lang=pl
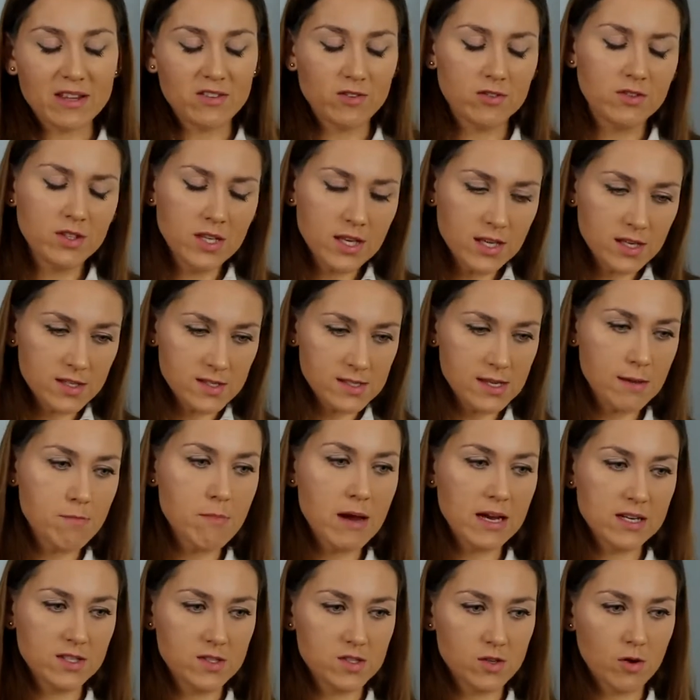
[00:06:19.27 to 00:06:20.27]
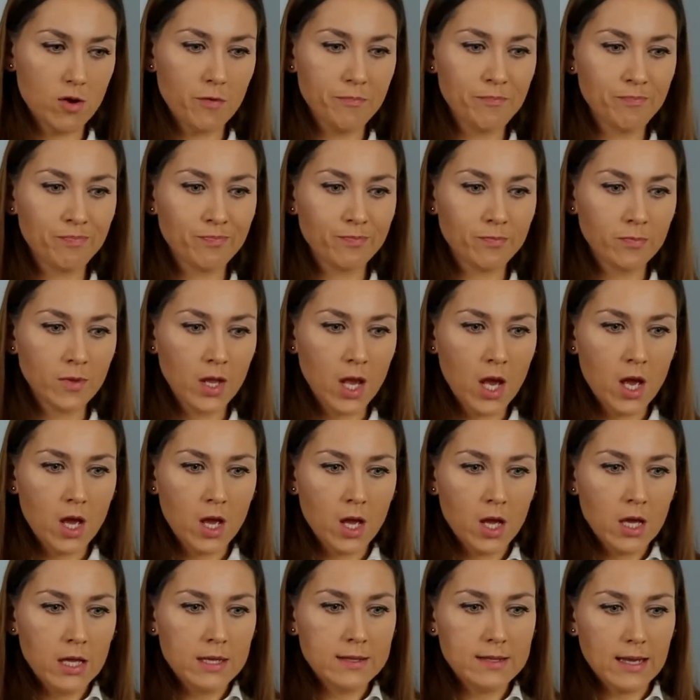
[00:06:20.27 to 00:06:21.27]
To nie jest za bardzo
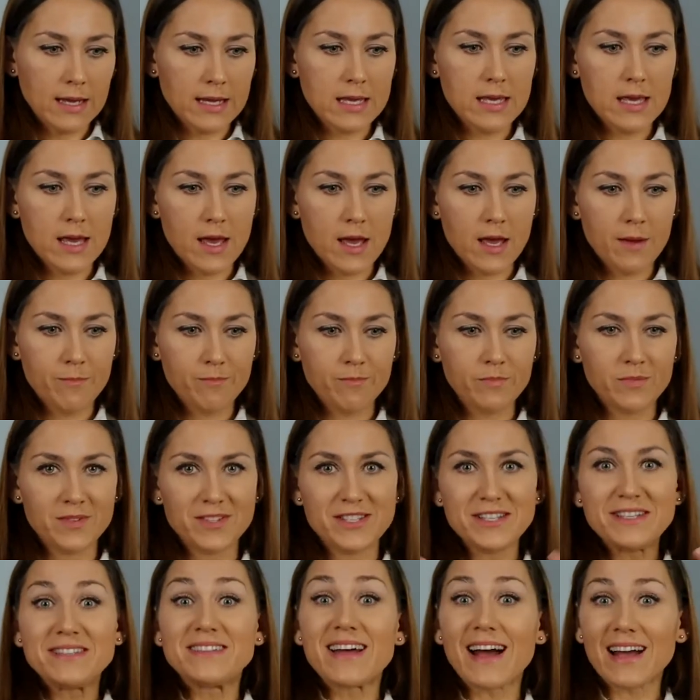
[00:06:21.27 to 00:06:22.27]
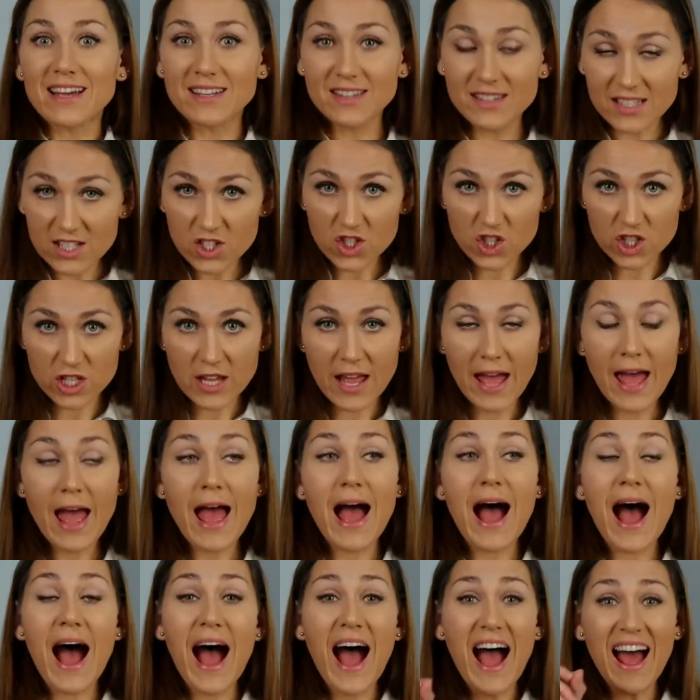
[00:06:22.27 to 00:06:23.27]
takie mm, dydaktyczne,
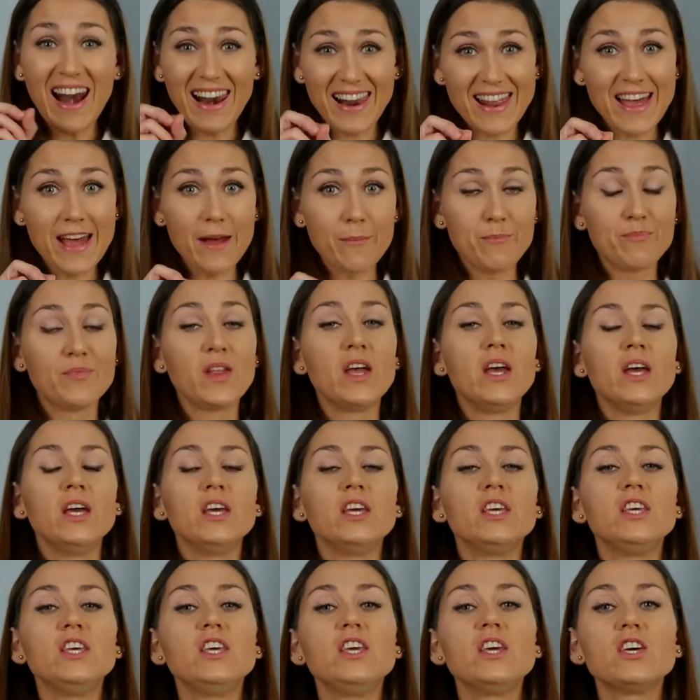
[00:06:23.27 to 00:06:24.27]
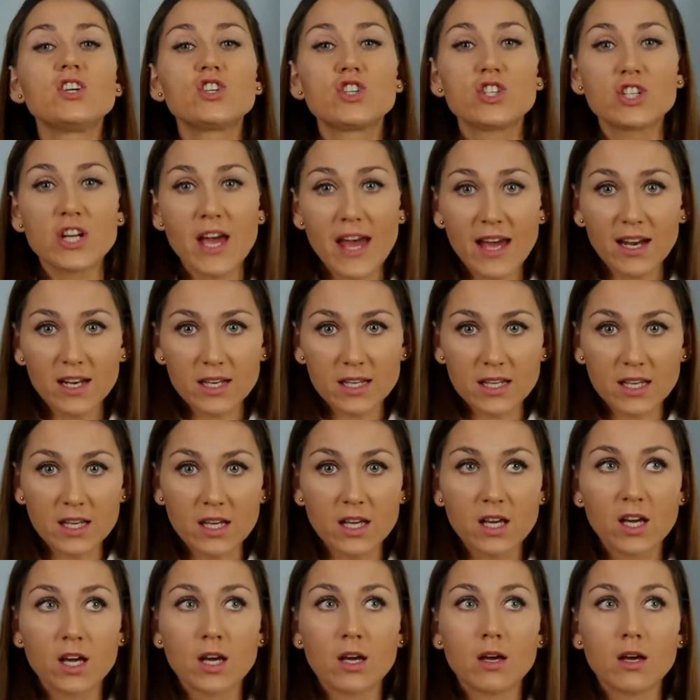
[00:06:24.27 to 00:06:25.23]
ale jeżeli